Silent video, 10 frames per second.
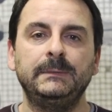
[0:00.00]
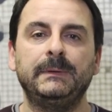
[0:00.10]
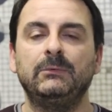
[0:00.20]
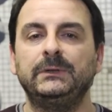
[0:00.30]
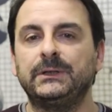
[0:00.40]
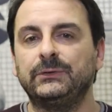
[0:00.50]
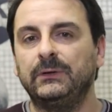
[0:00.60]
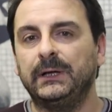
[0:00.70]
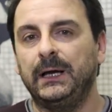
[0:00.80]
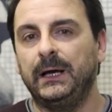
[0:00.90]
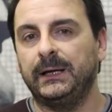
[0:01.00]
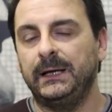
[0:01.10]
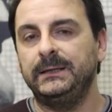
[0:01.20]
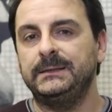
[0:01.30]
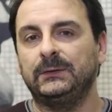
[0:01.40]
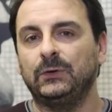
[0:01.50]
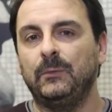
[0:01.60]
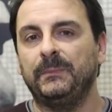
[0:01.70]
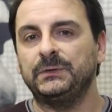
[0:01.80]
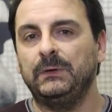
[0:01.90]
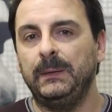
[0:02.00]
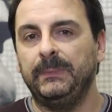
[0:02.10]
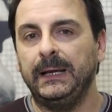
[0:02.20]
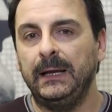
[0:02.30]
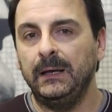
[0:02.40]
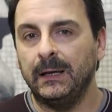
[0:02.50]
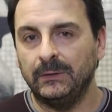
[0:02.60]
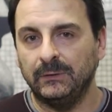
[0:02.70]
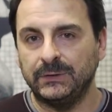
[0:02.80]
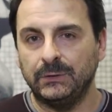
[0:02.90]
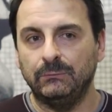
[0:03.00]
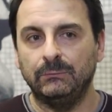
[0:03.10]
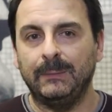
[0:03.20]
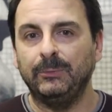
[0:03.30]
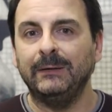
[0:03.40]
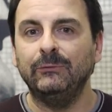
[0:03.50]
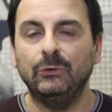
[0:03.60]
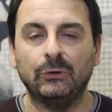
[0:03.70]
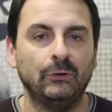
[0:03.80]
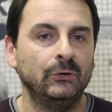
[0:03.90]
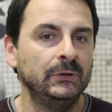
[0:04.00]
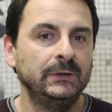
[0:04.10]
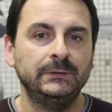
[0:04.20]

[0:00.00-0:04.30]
il primo disco che ha realizzato con Pasquale Panella, credo che sia un capolavoro